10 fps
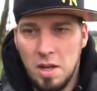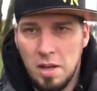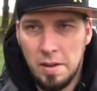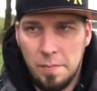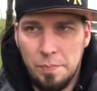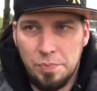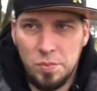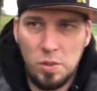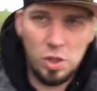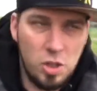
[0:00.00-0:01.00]
ähm,
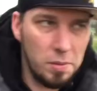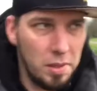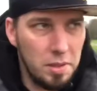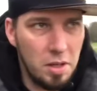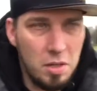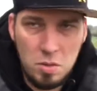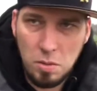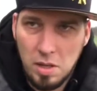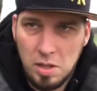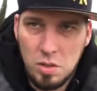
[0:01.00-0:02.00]
wir steuern in den
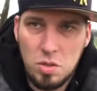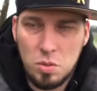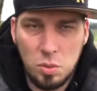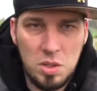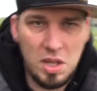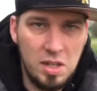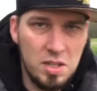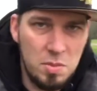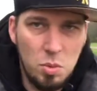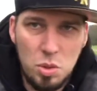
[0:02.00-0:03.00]
sogenannten
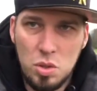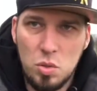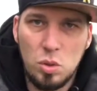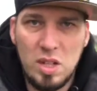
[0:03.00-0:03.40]
Sozialismus zu.